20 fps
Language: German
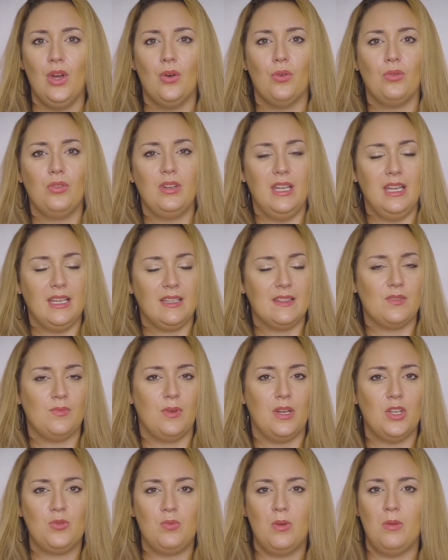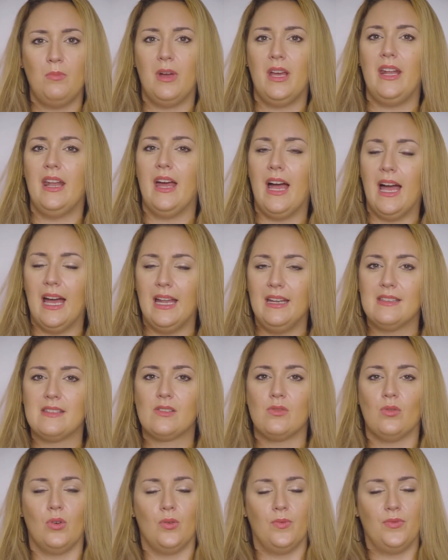und lege zum Beispiel meine Hand
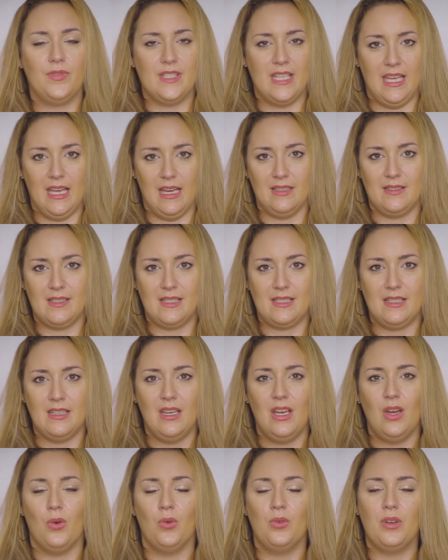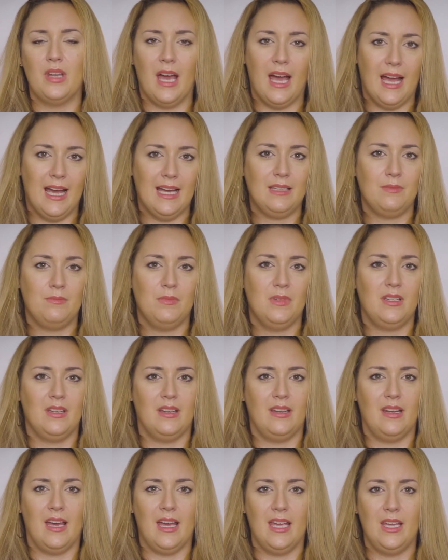so aufs Herz und atme
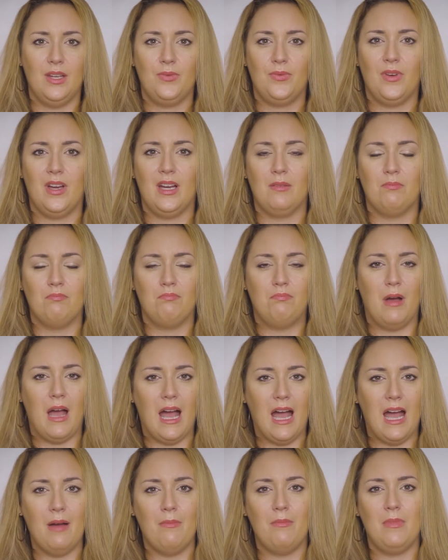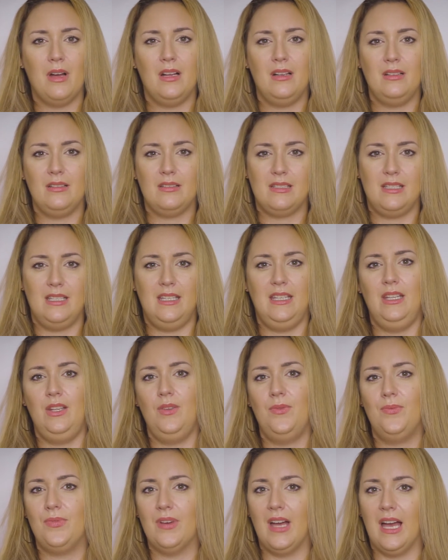dann einfach ein paar Mal
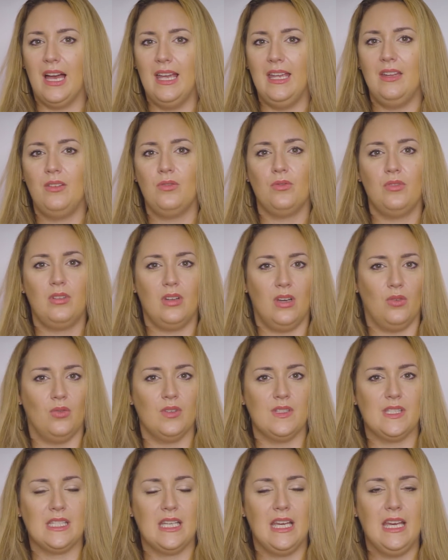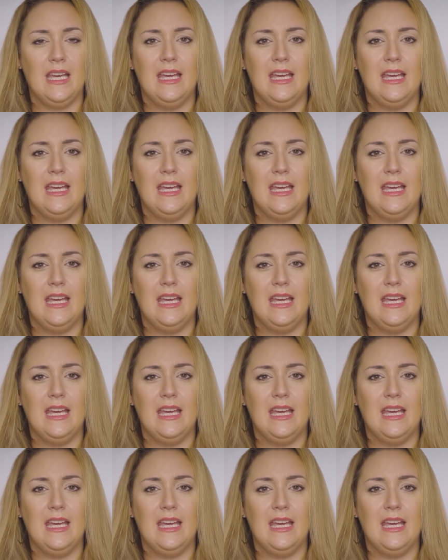tief ein und aus.